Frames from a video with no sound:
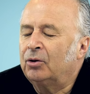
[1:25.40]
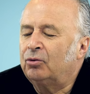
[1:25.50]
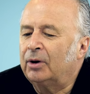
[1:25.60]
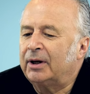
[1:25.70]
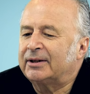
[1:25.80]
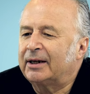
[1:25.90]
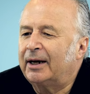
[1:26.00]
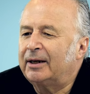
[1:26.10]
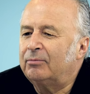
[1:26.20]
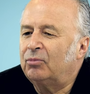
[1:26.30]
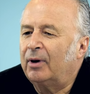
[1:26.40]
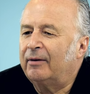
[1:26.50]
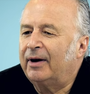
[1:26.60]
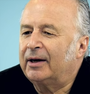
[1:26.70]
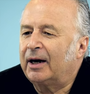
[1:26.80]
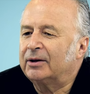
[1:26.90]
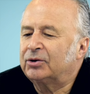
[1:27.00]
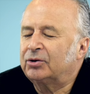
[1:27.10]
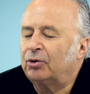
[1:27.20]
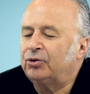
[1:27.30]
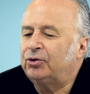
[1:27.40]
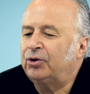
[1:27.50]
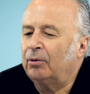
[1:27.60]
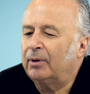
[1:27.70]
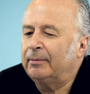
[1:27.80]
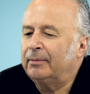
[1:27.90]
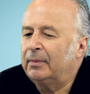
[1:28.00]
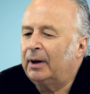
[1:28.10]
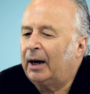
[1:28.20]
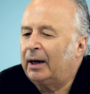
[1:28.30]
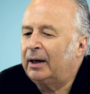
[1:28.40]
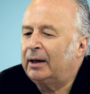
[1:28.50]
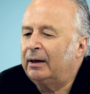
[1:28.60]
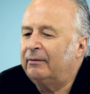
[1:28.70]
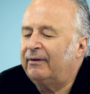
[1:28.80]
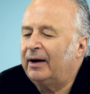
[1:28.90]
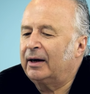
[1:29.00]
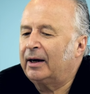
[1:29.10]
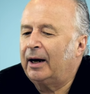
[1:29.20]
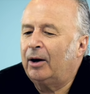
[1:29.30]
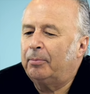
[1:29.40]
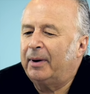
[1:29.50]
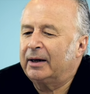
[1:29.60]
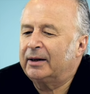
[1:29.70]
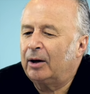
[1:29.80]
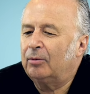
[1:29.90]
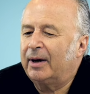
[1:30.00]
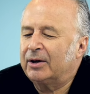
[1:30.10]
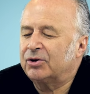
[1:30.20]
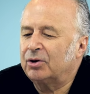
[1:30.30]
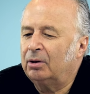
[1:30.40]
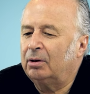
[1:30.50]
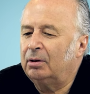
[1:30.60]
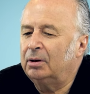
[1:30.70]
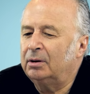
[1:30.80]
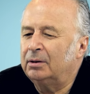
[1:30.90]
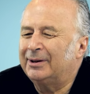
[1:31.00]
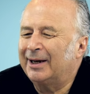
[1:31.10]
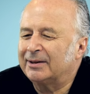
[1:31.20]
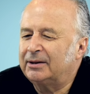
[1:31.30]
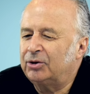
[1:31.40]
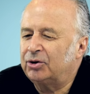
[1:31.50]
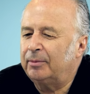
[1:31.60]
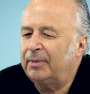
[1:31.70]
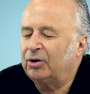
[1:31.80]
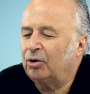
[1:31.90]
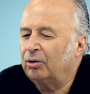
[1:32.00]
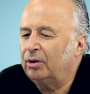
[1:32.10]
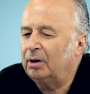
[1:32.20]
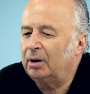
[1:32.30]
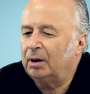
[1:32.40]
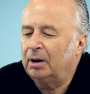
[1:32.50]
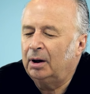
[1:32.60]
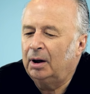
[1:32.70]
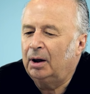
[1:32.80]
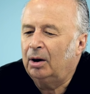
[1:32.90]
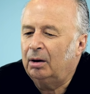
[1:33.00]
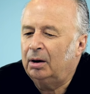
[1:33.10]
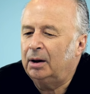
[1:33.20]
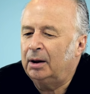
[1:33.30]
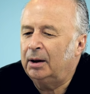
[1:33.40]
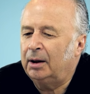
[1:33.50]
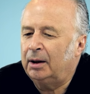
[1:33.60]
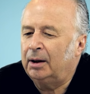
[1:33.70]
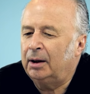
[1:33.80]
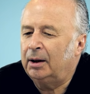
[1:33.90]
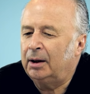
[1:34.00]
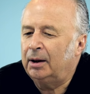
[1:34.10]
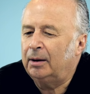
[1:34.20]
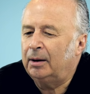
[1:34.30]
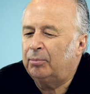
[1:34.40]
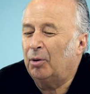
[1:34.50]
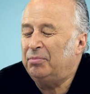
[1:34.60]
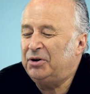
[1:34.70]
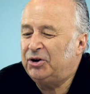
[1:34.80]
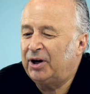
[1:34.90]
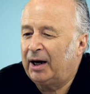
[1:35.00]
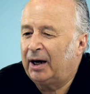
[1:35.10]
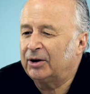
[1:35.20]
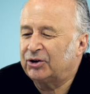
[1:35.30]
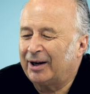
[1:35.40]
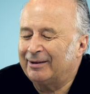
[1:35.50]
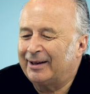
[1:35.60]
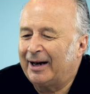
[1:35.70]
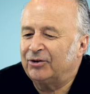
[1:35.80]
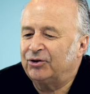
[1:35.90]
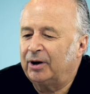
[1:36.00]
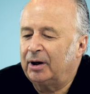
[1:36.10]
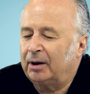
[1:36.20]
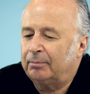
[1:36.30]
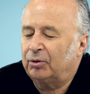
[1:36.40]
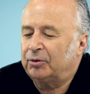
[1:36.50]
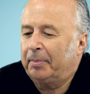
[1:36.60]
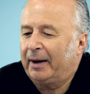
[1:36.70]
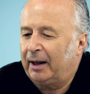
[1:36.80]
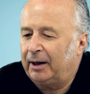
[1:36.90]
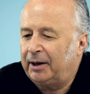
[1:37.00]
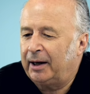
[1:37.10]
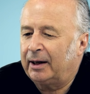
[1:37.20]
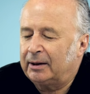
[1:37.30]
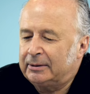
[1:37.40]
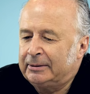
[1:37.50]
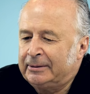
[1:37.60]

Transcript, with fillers: której zadaniem była walka z Kościołem, ale walka oparta o bardzo e, drastyczne metody e, pobicia, szantaże, podpalenia,